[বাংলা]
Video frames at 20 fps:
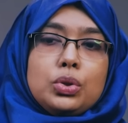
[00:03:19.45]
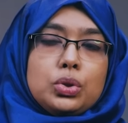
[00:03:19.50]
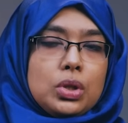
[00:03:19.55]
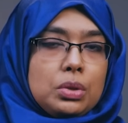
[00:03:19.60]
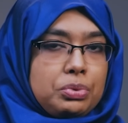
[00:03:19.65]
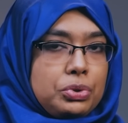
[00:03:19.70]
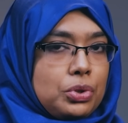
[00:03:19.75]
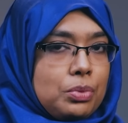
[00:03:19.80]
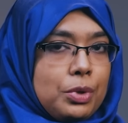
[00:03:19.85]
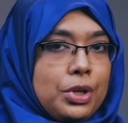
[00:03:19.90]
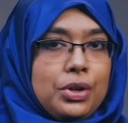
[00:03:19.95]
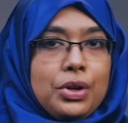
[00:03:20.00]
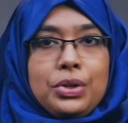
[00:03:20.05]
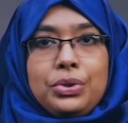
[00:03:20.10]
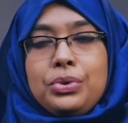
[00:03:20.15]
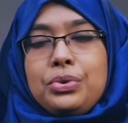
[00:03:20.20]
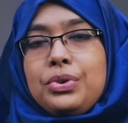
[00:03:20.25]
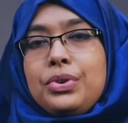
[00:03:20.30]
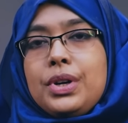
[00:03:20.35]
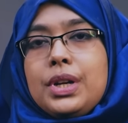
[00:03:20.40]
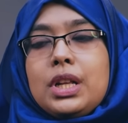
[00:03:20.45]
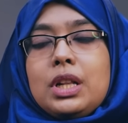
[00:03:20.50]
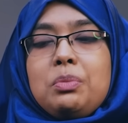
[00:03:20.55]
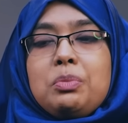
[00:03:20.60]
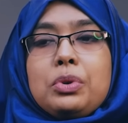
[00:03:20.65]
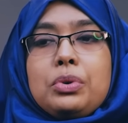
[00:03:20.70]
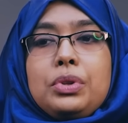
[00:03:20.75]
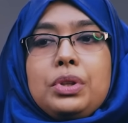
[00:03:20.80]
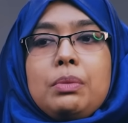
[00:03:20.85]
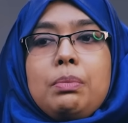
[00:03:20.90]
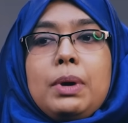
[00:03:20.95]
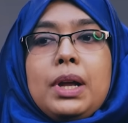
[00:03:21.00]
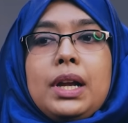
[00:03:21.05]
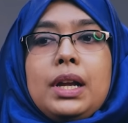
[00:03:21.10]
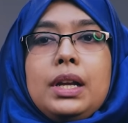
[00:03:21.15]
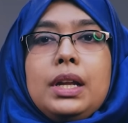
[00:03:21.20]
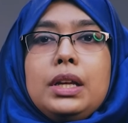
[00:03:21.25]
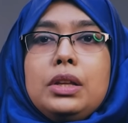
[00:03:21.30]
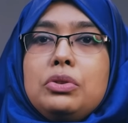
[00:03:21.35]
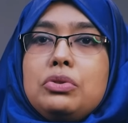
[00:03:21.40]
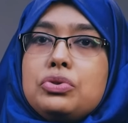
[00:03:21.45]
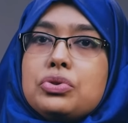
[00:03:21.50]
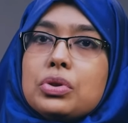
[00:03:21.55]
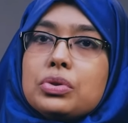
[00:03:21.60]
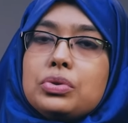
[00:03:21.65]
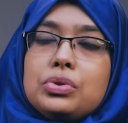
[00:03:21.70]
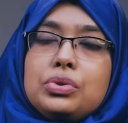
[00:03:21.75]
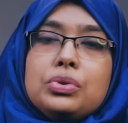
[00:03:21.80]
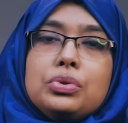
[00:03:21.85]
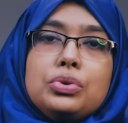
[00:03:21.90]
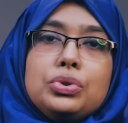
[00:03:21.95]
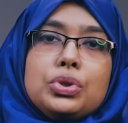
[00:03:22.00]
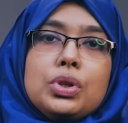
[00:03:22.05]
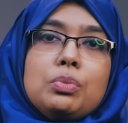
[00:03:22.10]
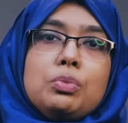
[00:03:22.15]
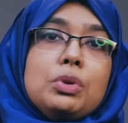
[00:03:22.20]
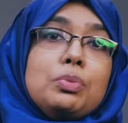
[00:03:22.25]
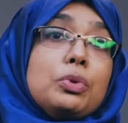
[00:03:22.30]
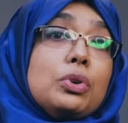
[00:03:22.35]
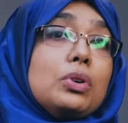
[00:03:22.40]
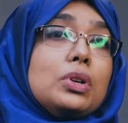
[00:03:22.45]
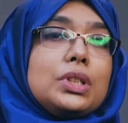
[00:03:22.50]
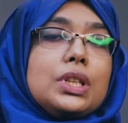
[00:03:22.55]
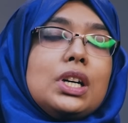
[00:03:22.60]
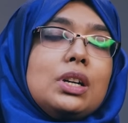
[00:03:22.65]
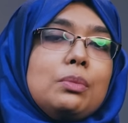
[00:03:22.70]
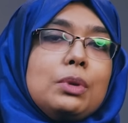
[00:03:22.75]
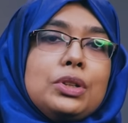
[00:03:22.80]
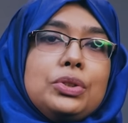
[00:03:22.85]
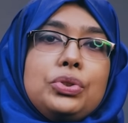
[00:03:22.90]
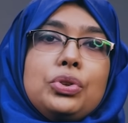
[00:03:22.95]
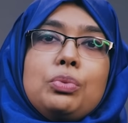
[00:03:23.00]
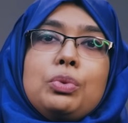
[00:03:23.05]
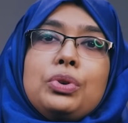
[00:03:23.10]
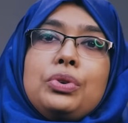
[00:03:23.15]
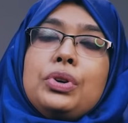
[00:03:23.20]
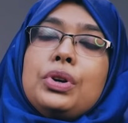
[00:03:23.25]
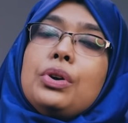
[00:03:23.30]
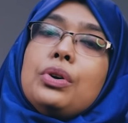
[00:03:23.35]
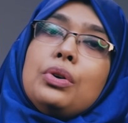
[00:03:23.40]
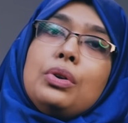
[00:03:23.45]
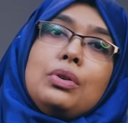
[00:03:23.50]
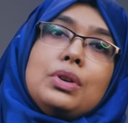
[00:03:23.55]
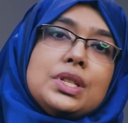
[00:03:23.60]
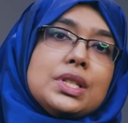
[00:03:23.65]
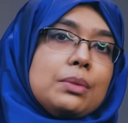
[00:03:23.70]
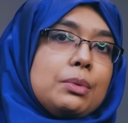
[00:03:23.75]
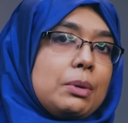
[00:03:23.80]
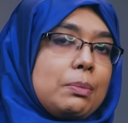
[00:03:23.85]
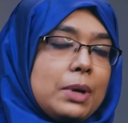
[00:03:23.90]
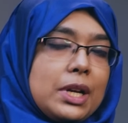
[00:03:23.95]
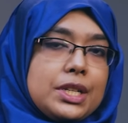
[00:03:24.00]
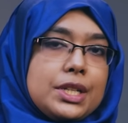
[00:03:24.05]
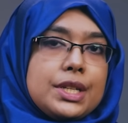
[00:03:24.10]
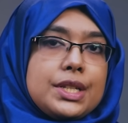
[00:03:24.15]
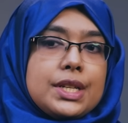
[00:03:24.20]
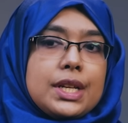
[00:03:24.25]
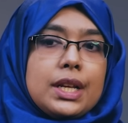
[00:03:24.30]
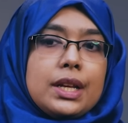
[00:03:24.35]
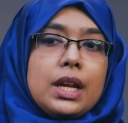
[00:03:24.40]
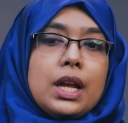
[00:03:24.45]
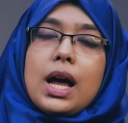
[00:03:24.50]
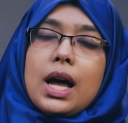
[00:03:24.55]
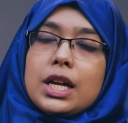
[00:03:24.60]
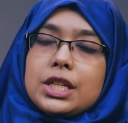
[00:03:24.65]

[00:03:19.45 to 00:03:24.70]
সব সময় হয়তো ওনারা হেল্প করতে পারেননি কিন্তু যতটুকু সম্ভব কথার মাধ্যমে ওনারা অলওয়েজ আমার পাশে ছিলেন